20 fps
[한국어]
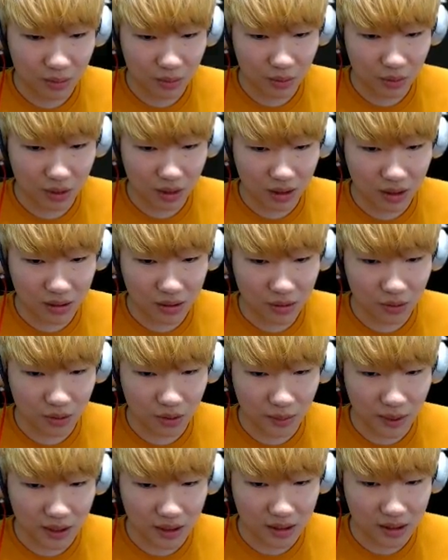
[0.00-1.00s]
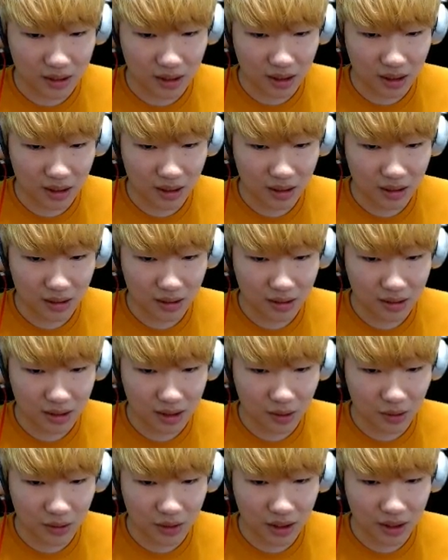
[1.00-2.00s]
올라가서 이거 만들자 이게
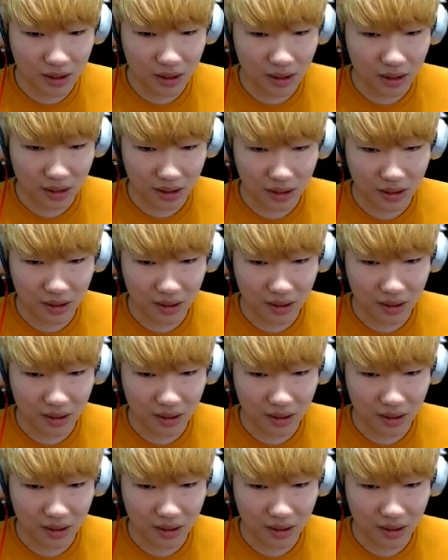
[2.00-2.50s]
더 세네